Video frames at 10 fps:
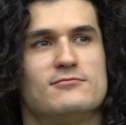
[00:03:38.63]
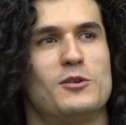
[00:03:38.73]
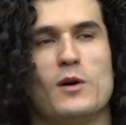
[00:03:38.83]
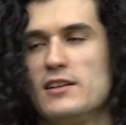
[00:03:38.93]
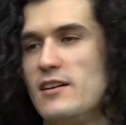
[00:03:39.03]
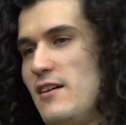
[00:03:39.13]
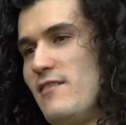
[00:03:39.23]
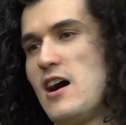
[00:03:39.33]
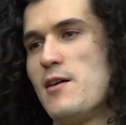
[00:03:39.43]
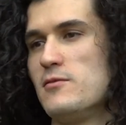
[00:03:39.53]
quando
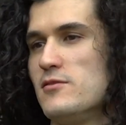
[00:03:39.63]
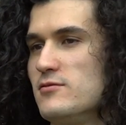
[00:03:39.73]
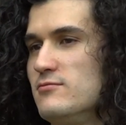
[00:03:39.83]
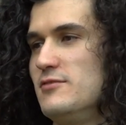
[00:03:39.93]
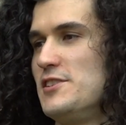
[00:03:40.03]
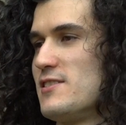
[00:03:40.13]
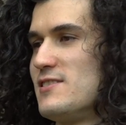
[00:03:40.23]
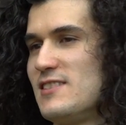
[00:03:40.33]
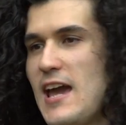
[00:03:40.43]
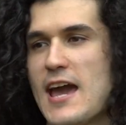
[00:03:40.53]
eravamo
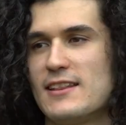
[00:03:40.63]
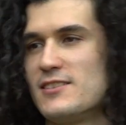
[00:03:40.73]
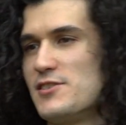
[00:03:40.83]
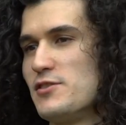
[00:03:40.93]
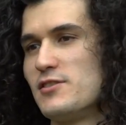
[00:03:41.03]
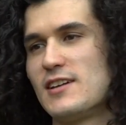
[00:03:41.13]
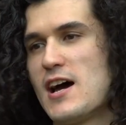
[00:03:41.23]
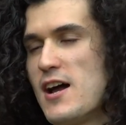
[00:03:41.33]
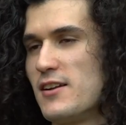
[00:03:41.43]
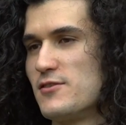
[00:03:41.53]
17-18
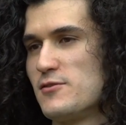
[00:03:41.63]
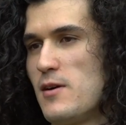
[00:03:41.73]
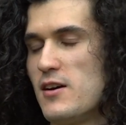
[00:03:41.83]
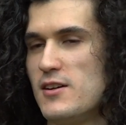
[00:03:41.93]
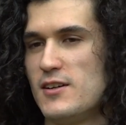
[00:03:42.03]
anni, insomma